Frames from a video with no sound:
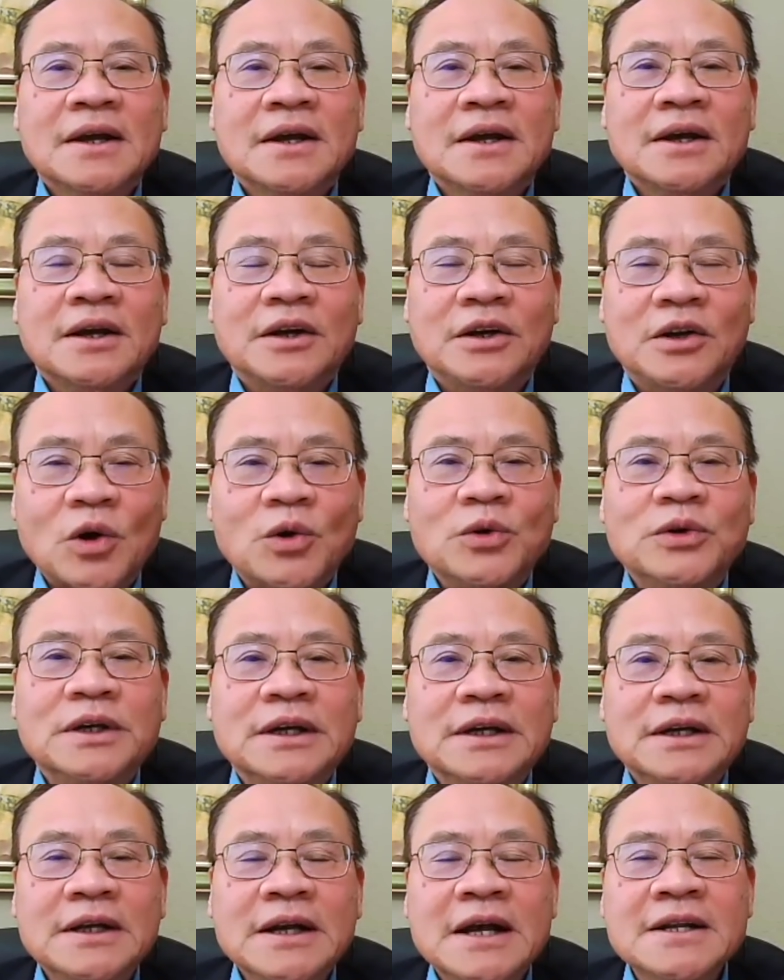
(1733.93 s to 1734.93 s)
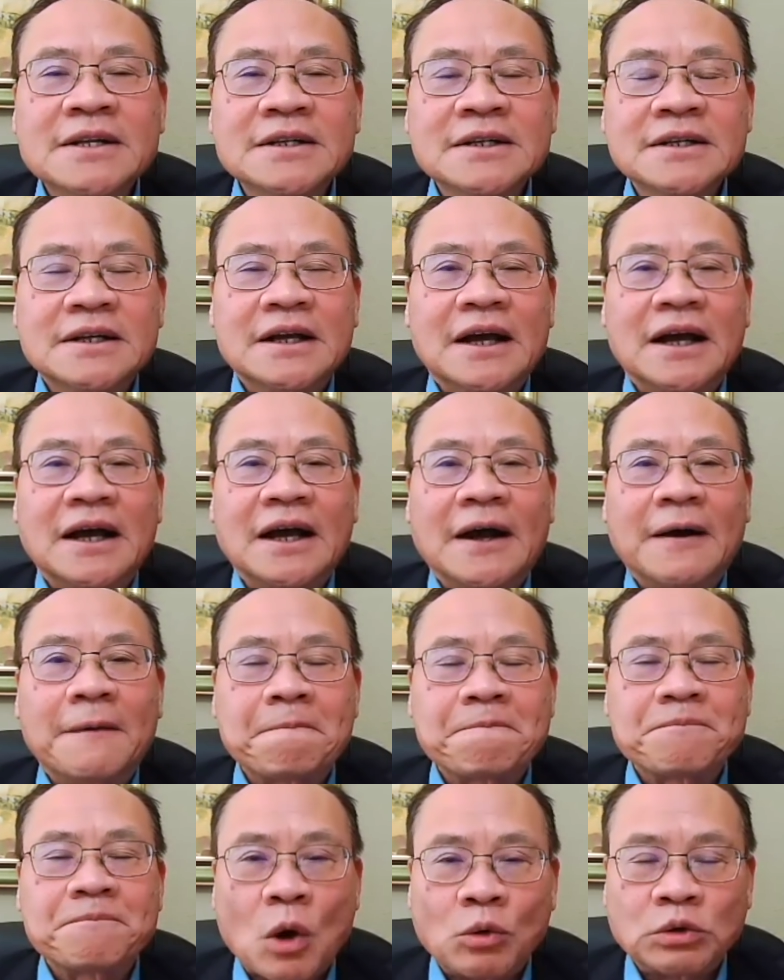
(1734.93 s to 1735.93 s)
rồi đến à,
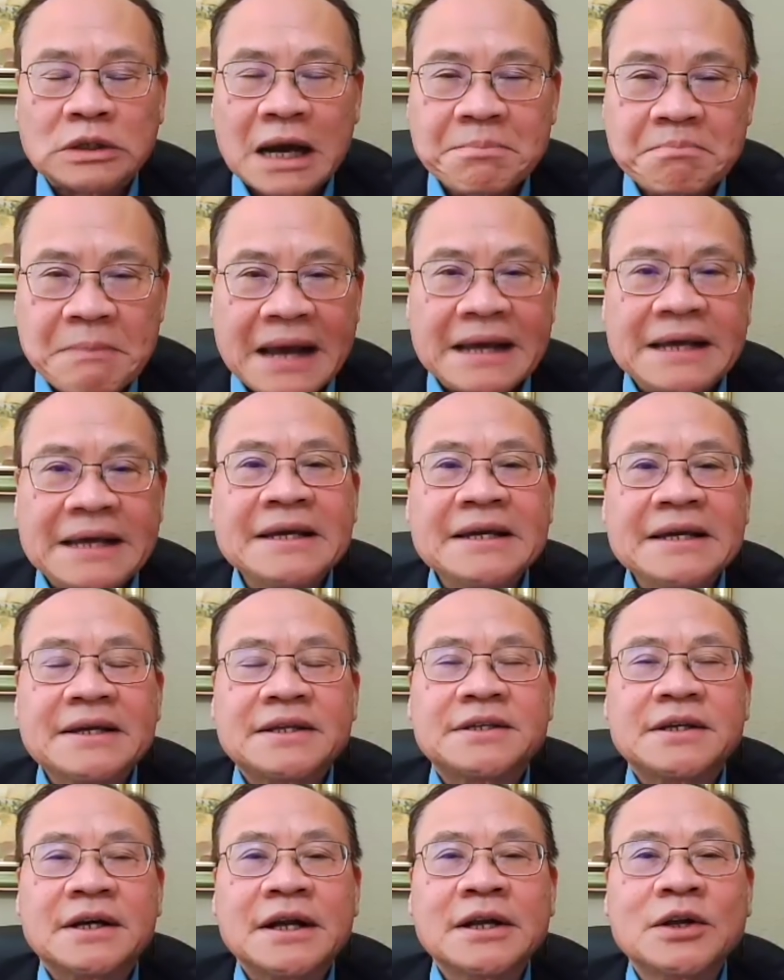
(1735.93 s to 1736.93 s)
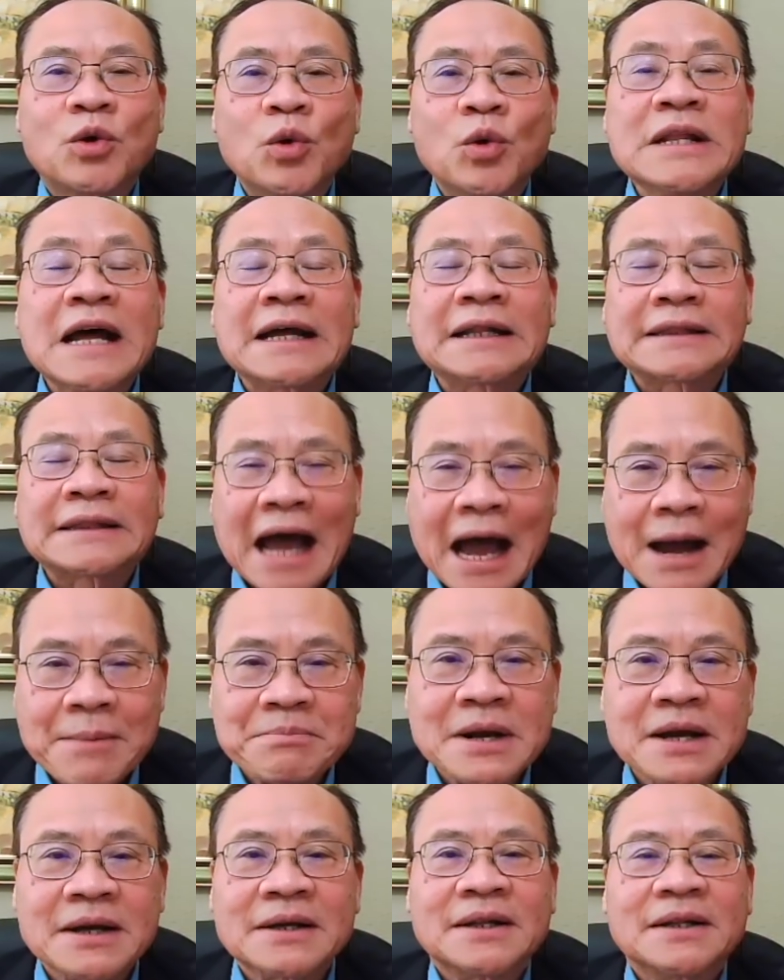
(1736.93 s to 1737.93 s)
đầu tháng 7 cho đến cuối tháng
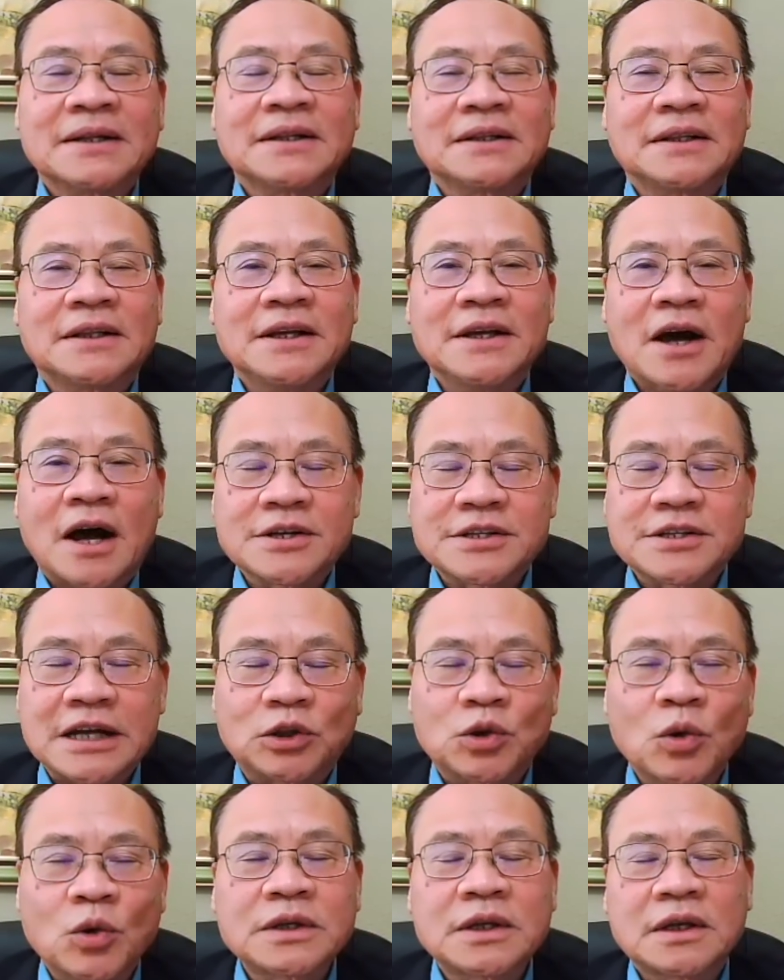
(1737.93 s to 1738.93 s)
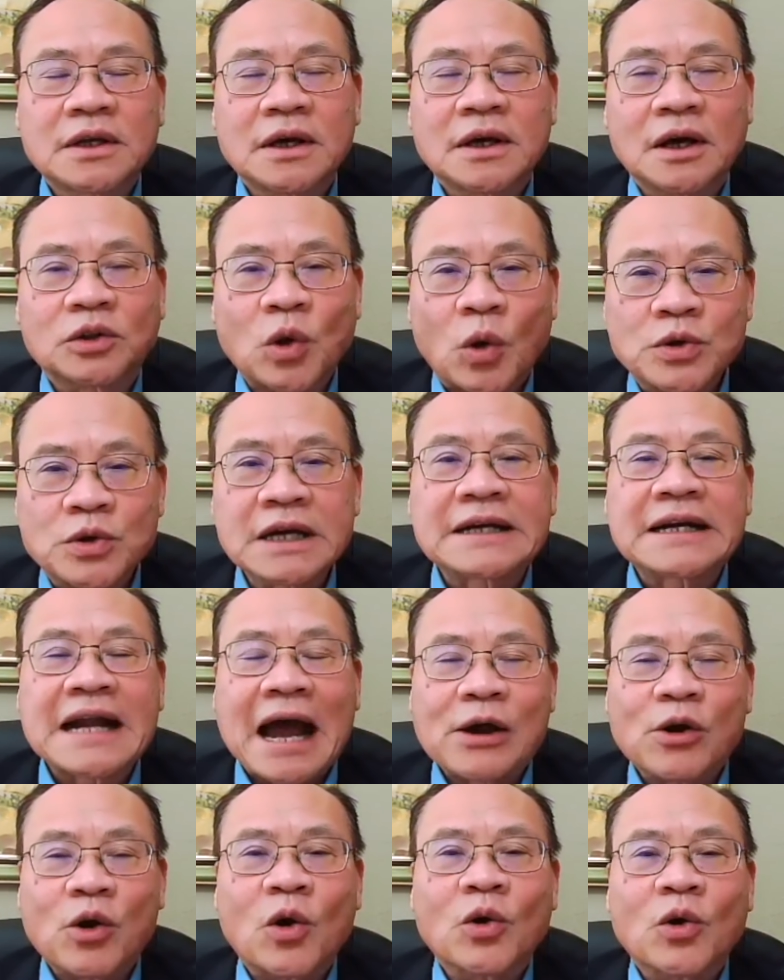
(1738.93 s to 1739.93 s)
8 đó thì họ sẽ tổ, ờ, tổ chức
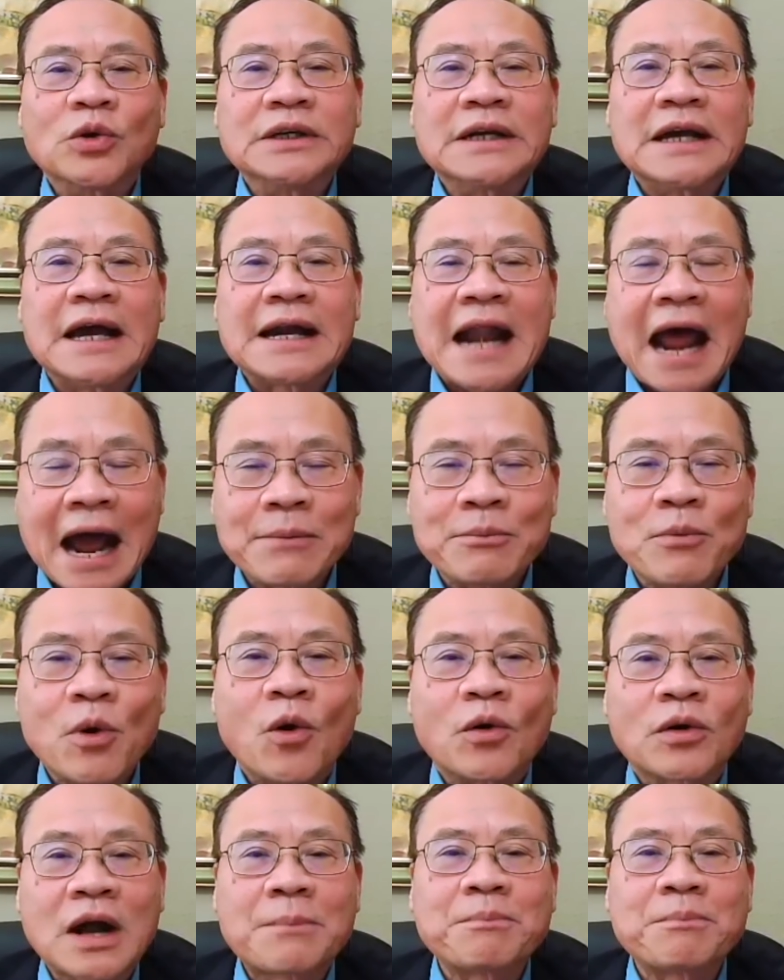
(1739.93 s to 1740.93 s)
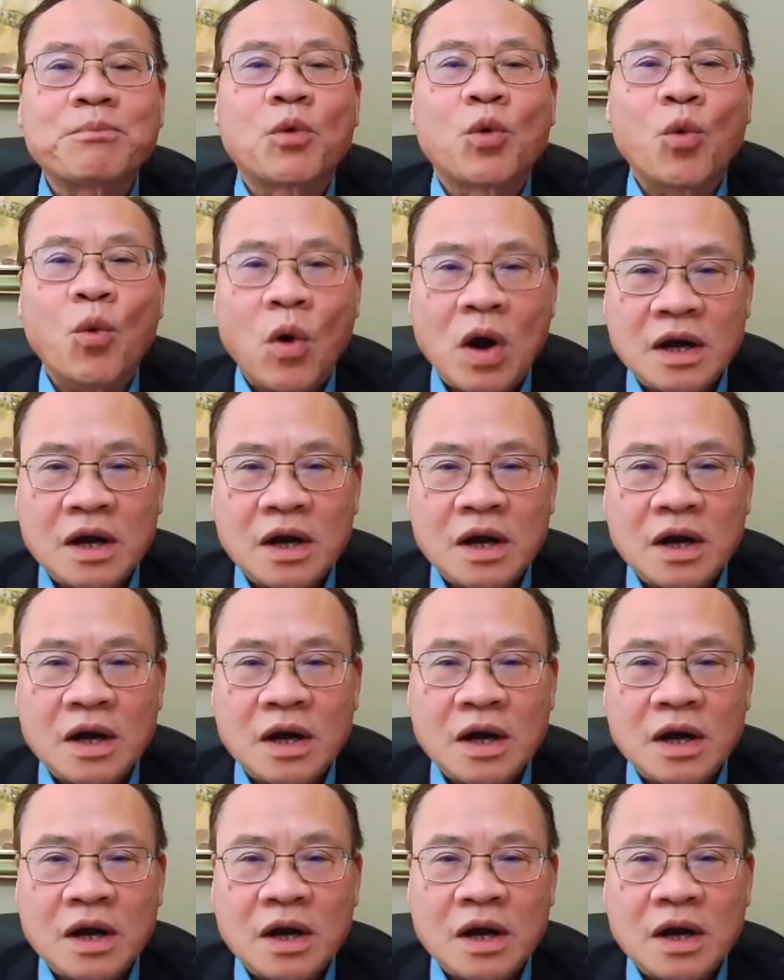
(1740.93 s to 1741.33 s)
đại hội à, đảng bộ cấp quận